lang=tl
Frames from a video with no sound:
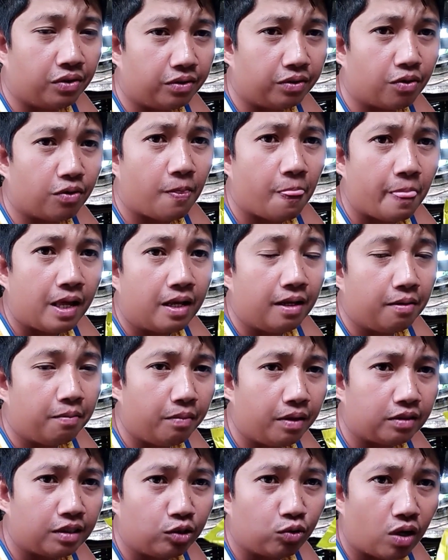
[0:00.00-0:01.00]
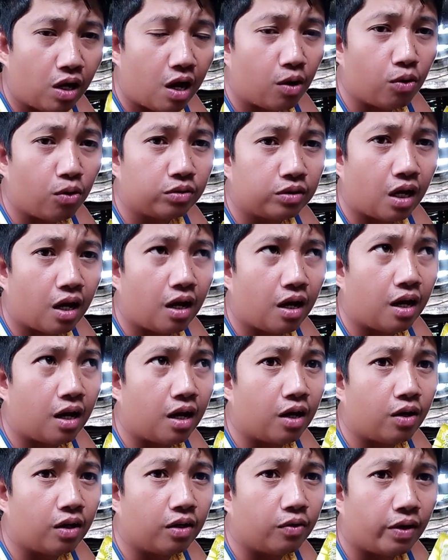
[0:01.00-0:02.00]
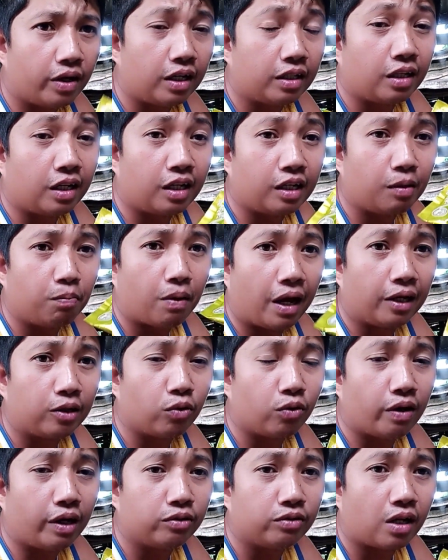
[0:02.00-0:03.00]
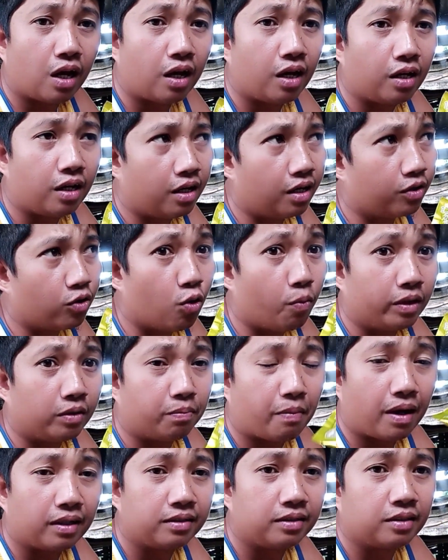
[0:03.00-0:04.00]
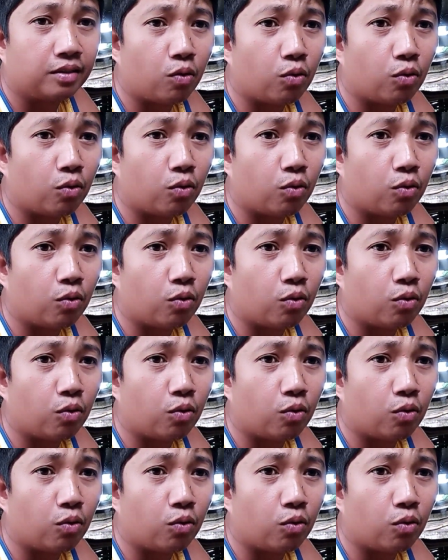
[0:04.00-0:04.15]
No? Message nyo lang ako sa, man, at re-replyan ko kayo sa comment box.